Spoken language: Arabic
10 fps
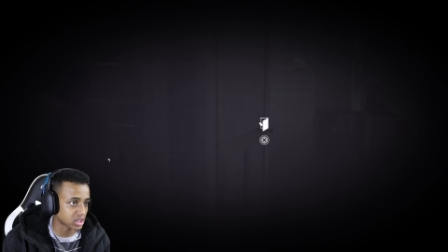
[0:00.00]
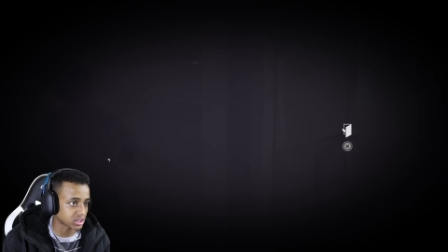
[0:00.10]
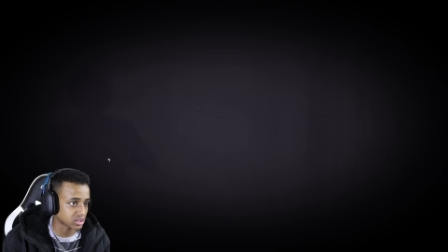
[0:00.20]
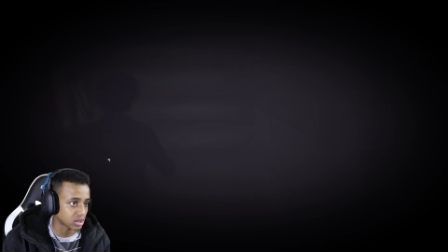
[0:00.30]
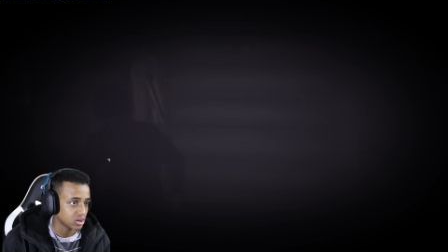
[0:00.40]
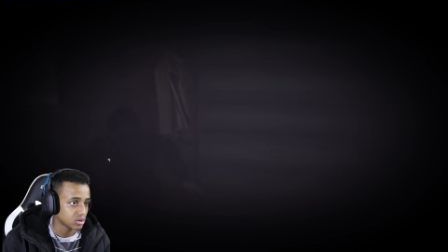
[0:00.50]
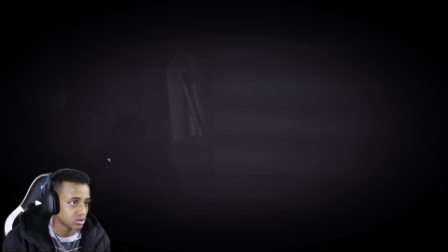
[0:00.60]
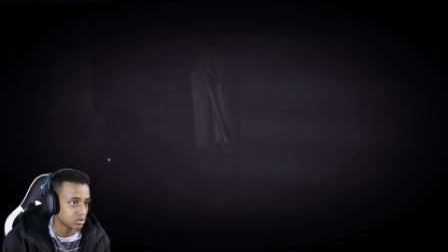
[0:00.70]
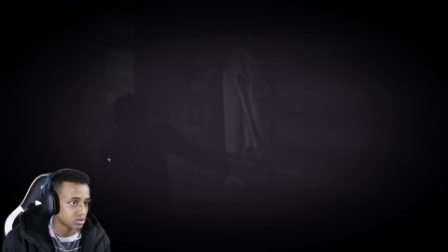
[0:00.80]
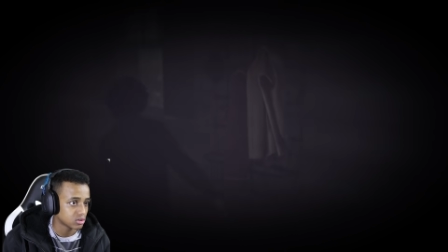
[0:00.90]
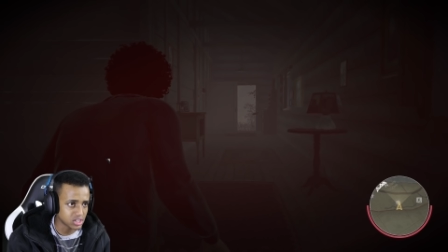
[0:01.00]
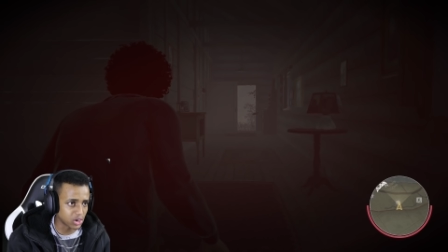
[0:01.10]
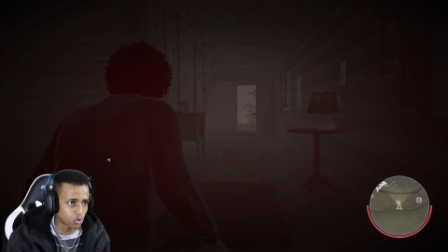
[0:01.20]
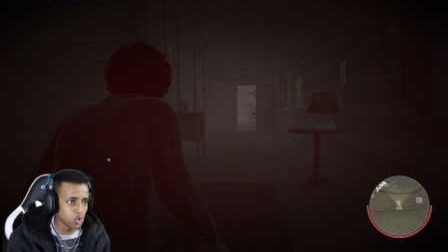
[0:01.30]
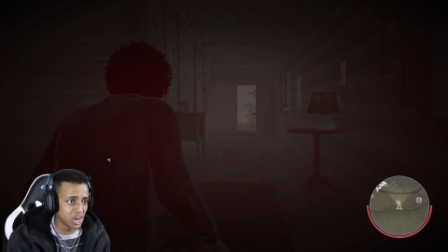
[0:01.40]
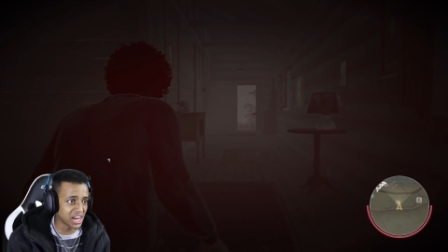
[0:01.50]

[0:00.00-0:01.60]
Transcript: اطلع اطلع اطلع يعني كل